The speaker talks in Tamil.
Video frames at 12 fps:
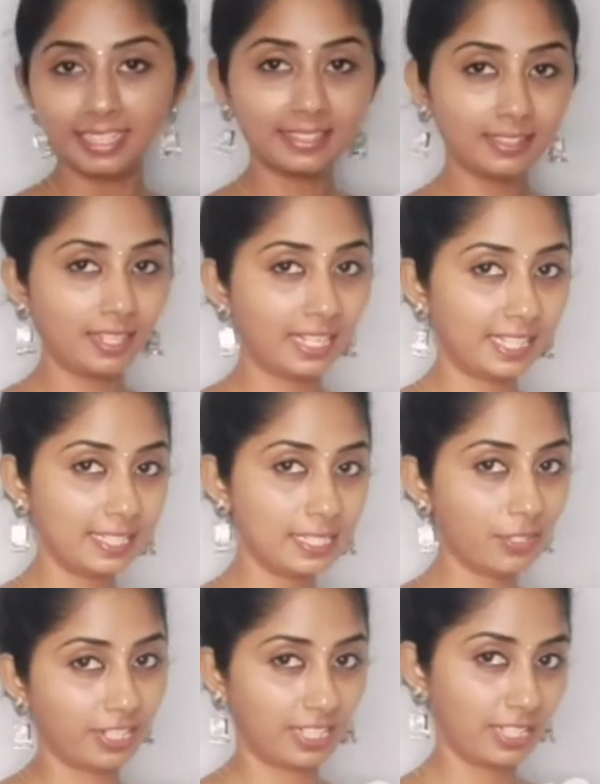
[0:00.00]
இந்த
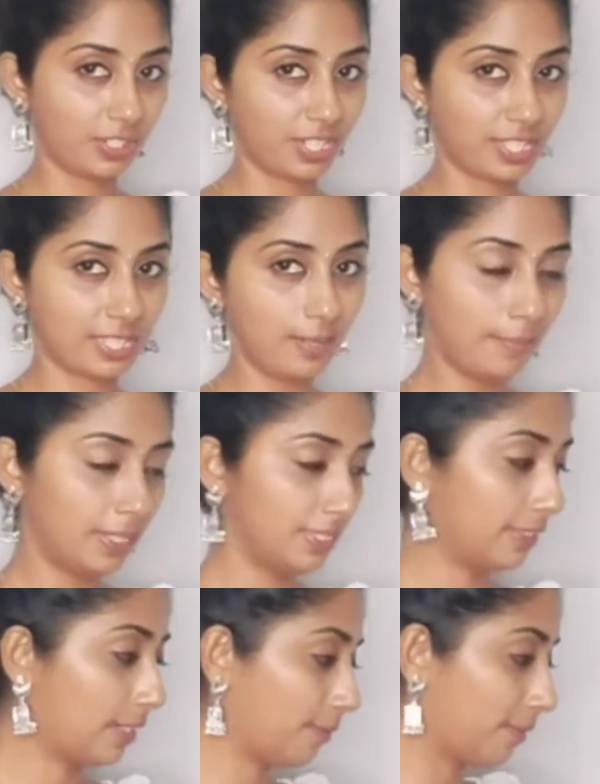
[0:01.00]
லெகின்ஸோட கலெக்ஷன்ஸ் எல்லாம்
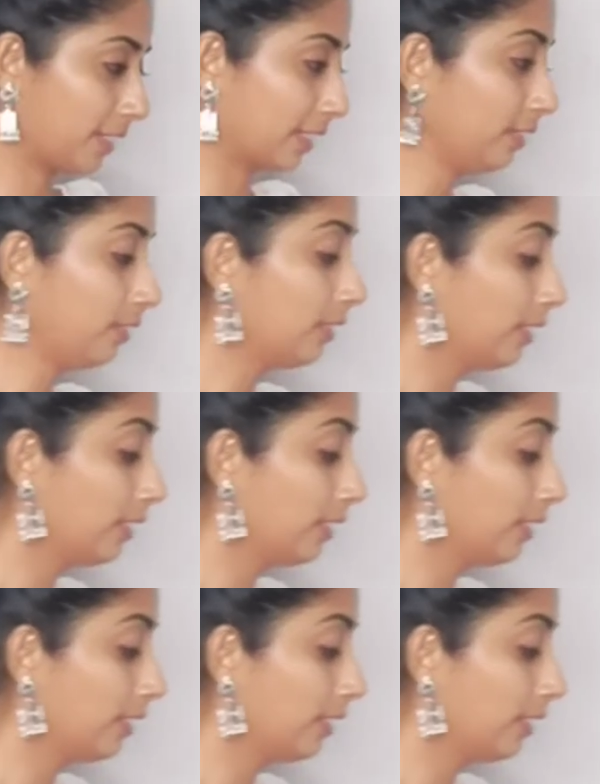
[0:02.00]
பார்த்துடலாமாங்க